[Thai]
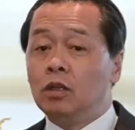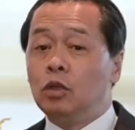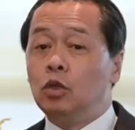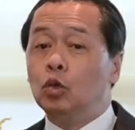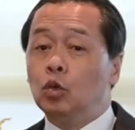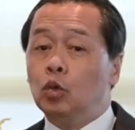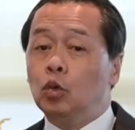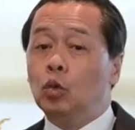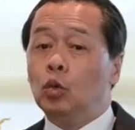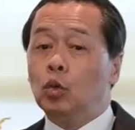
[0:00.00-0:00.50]
อ
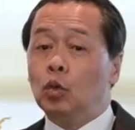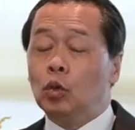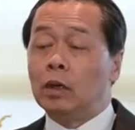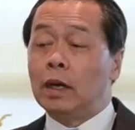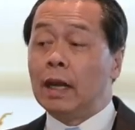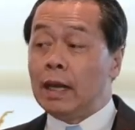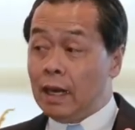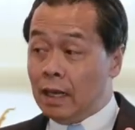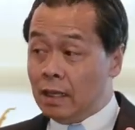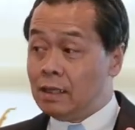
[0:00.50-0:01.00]
ยู่
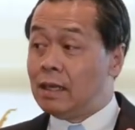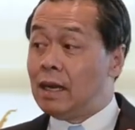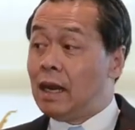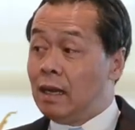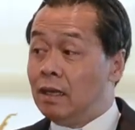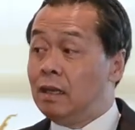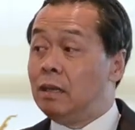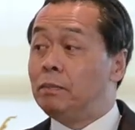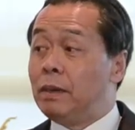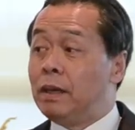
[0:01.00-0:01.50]
ในลักษณะ
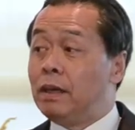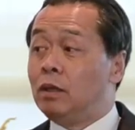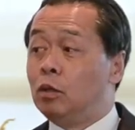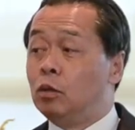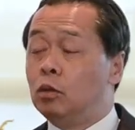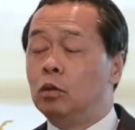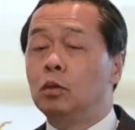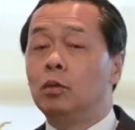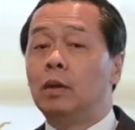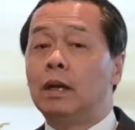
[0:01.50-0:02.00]
ที่เป็นอ
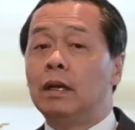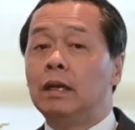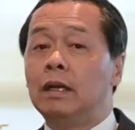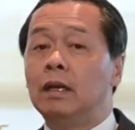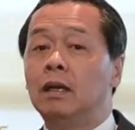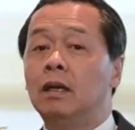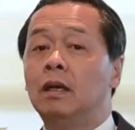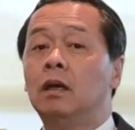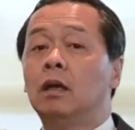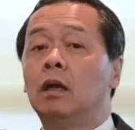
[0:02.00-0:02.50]
ยู่ทุกวันนี้
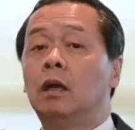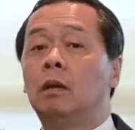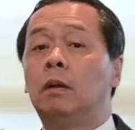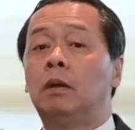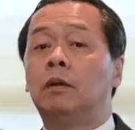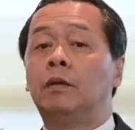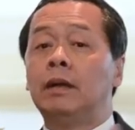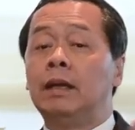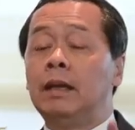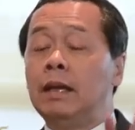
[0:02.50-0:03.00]
ก็เพ
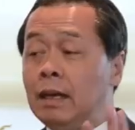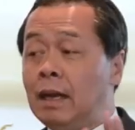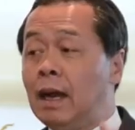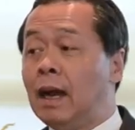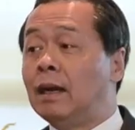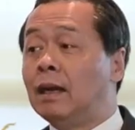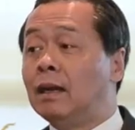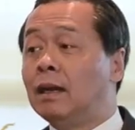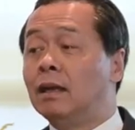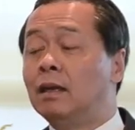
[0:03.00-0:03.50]
ราะว่าเหตุกา
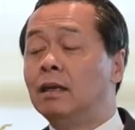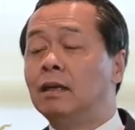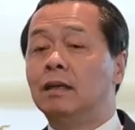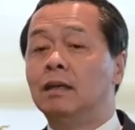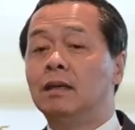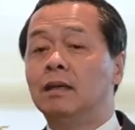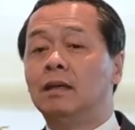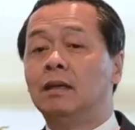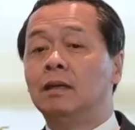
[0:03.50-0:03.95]
รณ์นั้นเนี่ย